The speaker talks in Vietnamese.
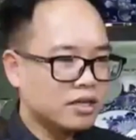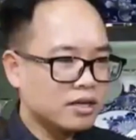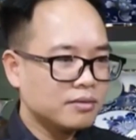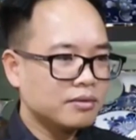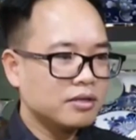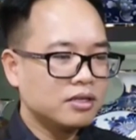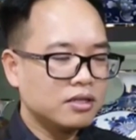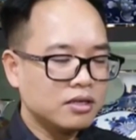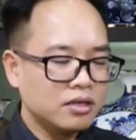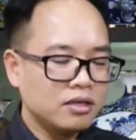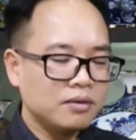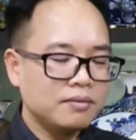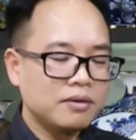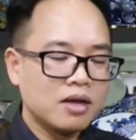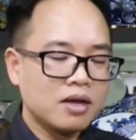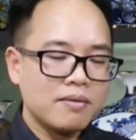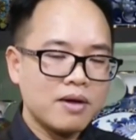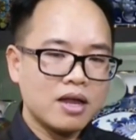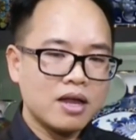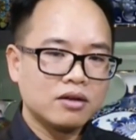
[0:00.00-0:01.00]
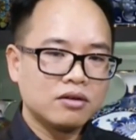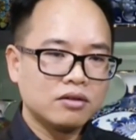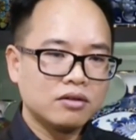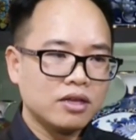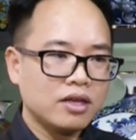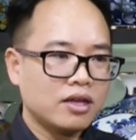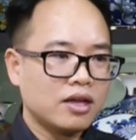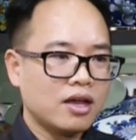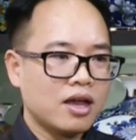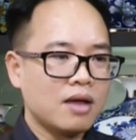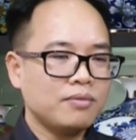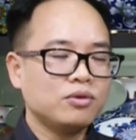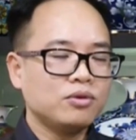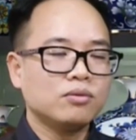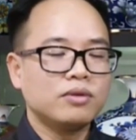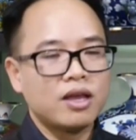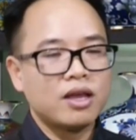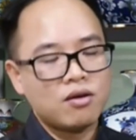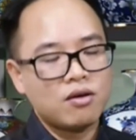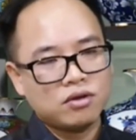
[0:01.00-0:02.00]
kinh nghiệm thứ tư mà các bạn có thể
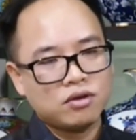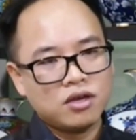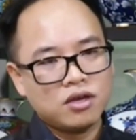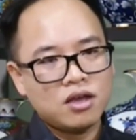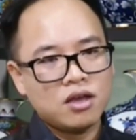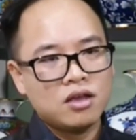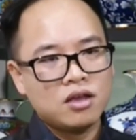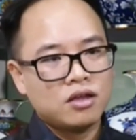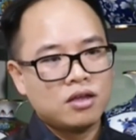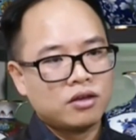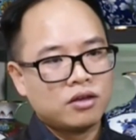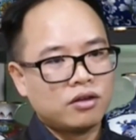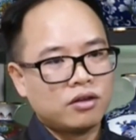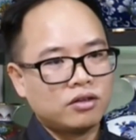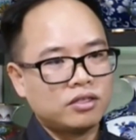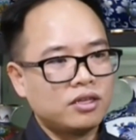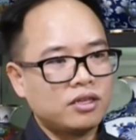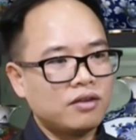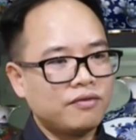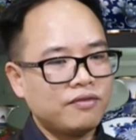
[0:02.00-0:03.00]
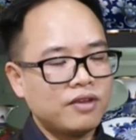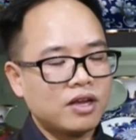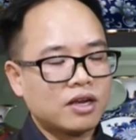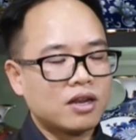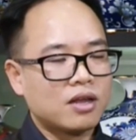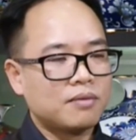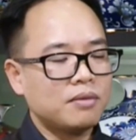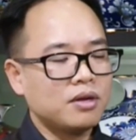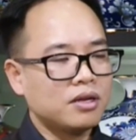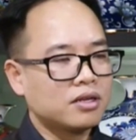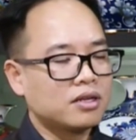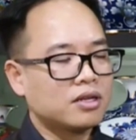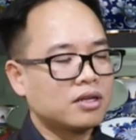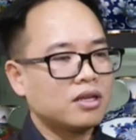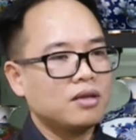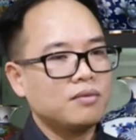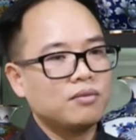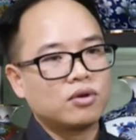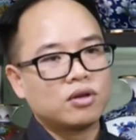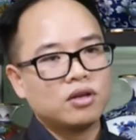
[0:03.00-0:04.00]
áp dụng theo nữa đó chính là việc là
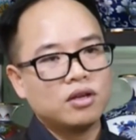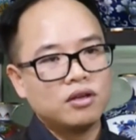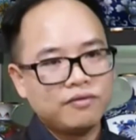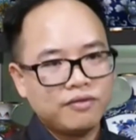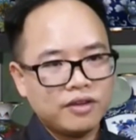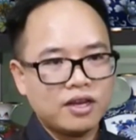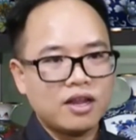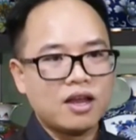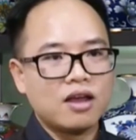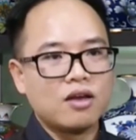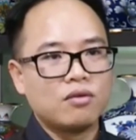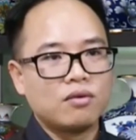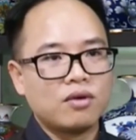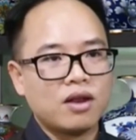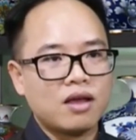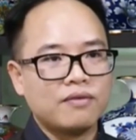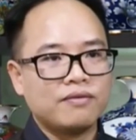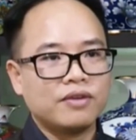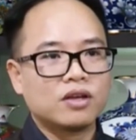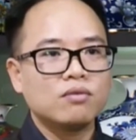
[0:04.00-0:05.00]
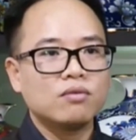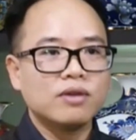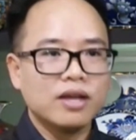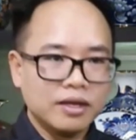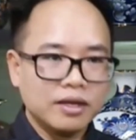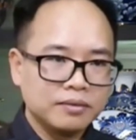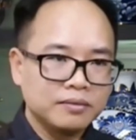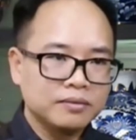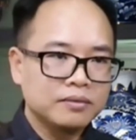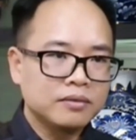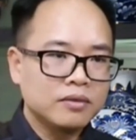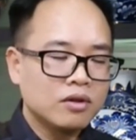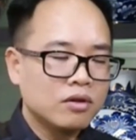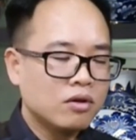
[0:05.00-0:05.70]
bất kỳ một đơn vị nào làm việc công nghệ